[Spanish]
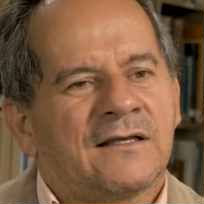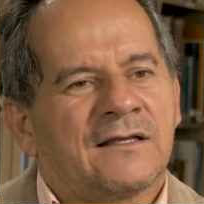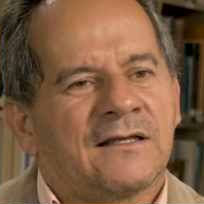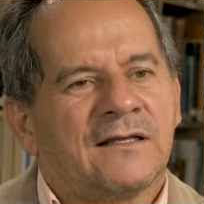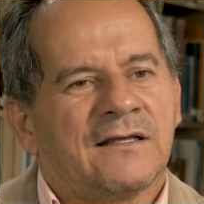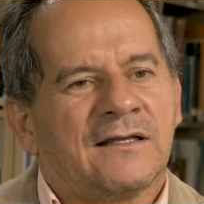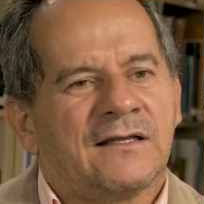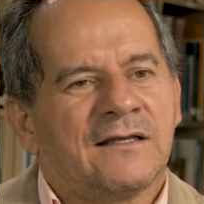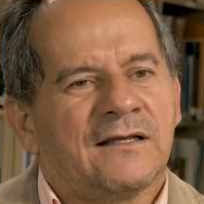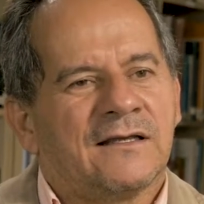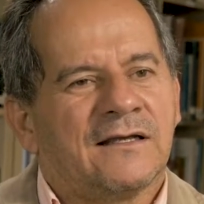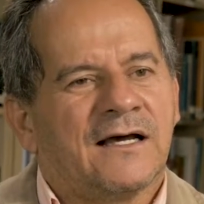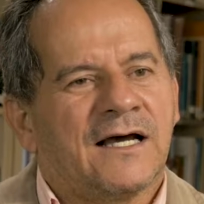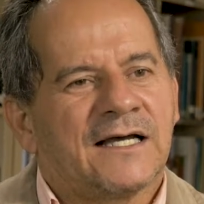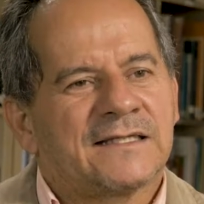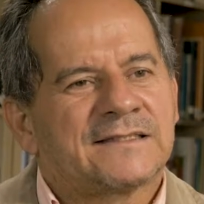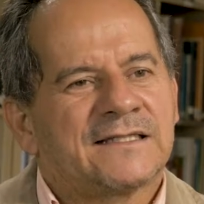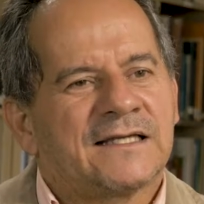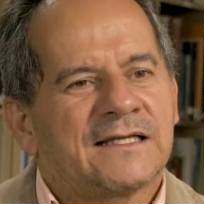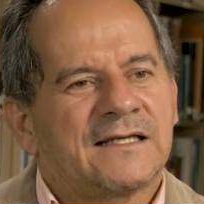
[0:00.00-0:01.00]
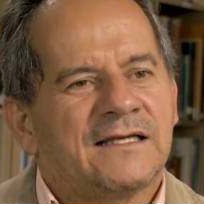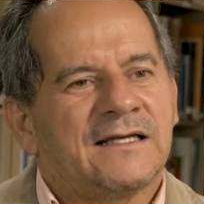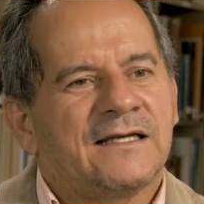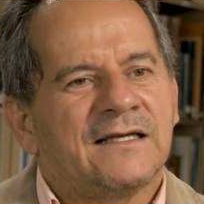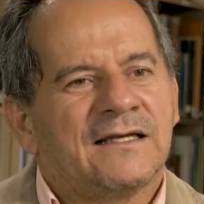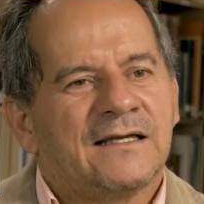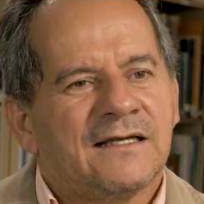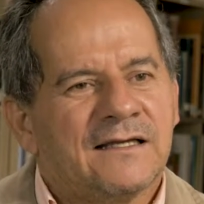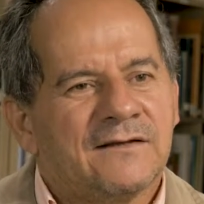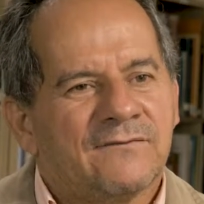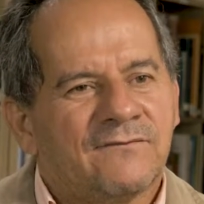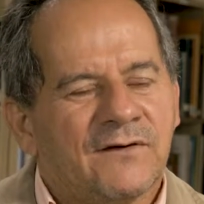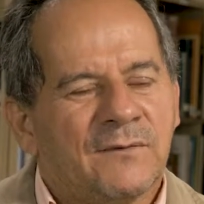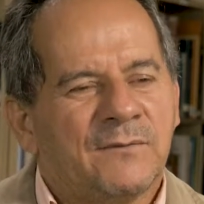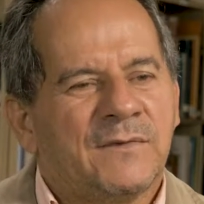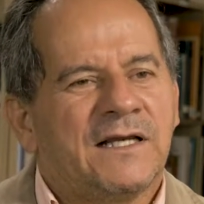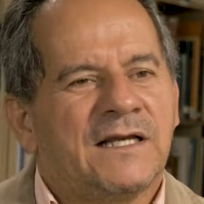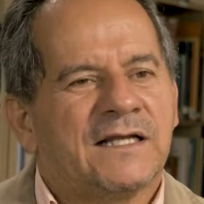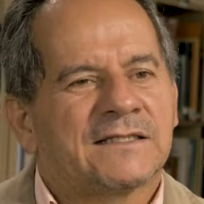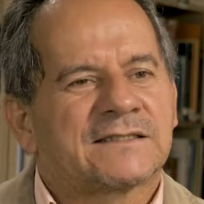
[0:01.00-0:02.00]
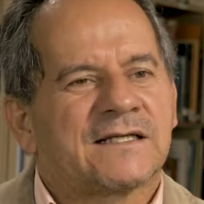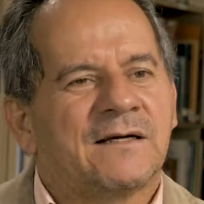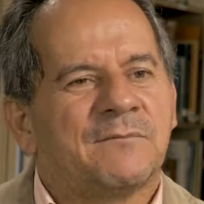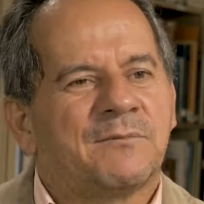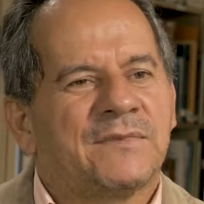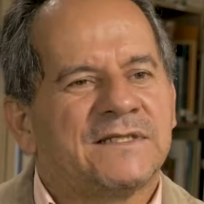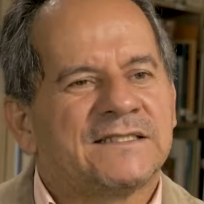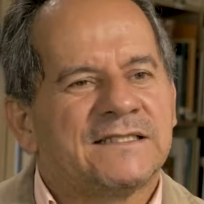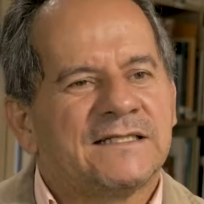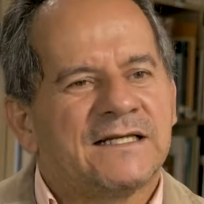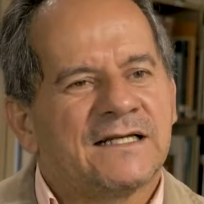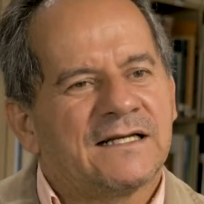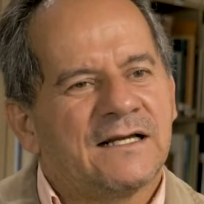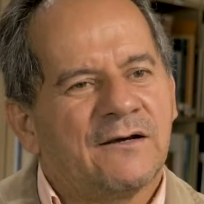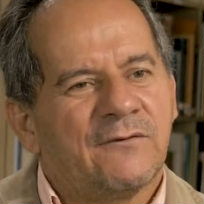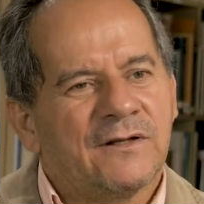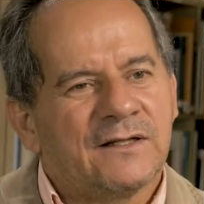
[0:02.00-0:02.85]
que hace que eh, familias campesinas